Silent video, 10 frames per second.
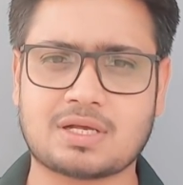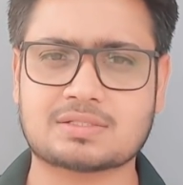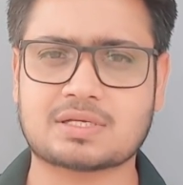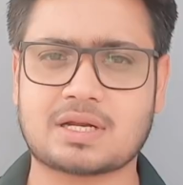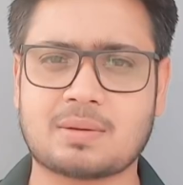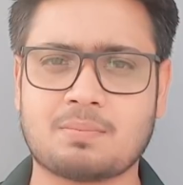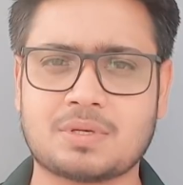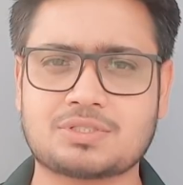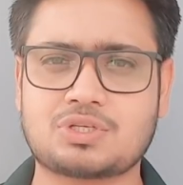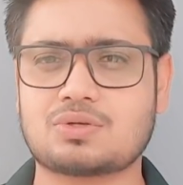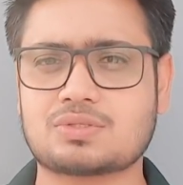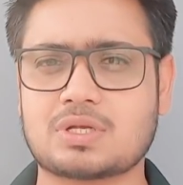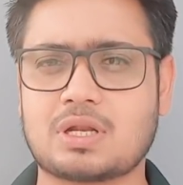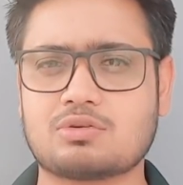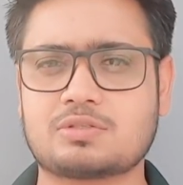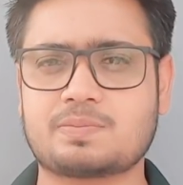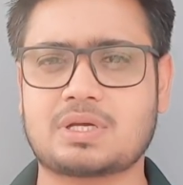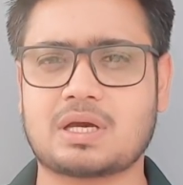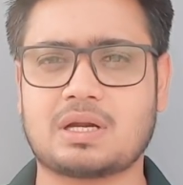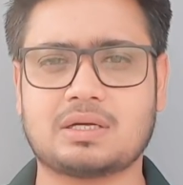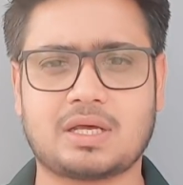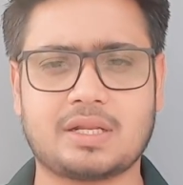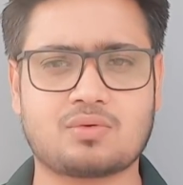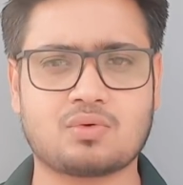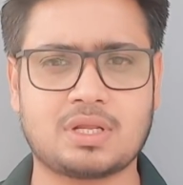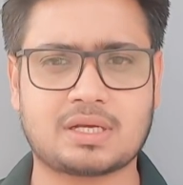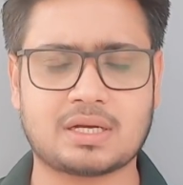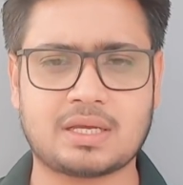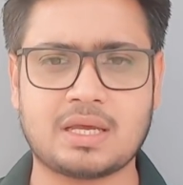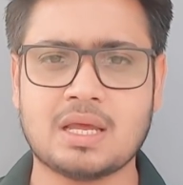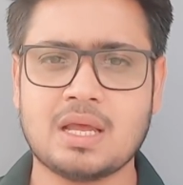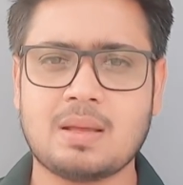खासकर के मस्जिदों से लाउडस्पीकर हटाने को लेकर के